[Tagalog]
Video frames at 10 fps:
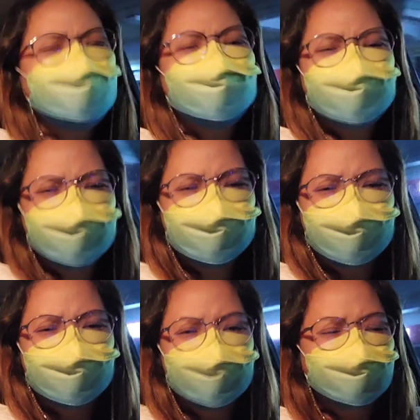Ang sakit niya
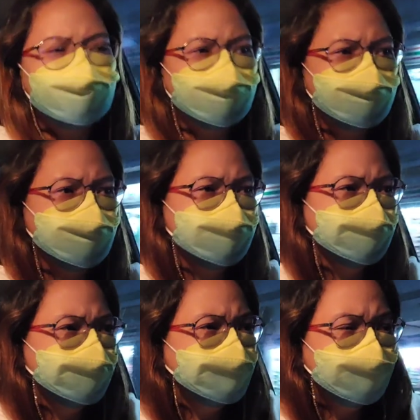talaga.
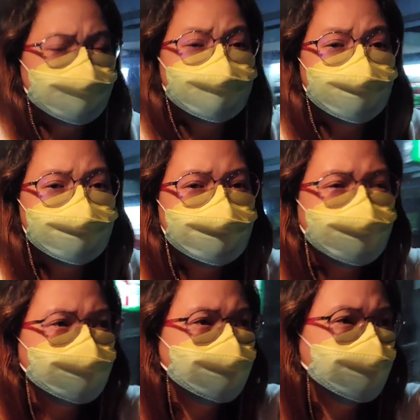
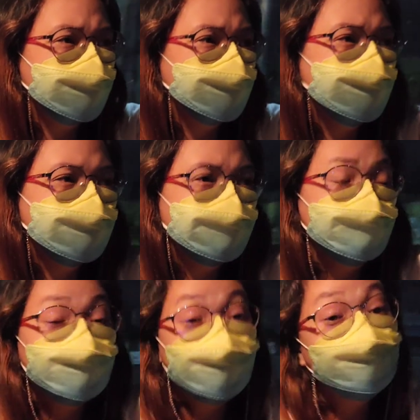Kakaiba eh.
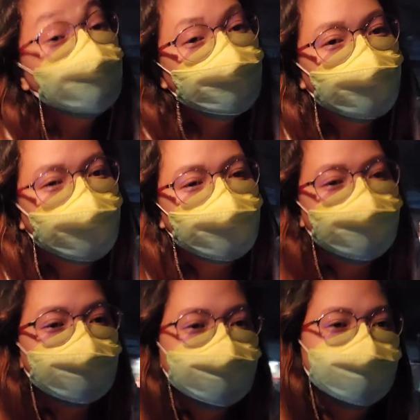So, yun lang.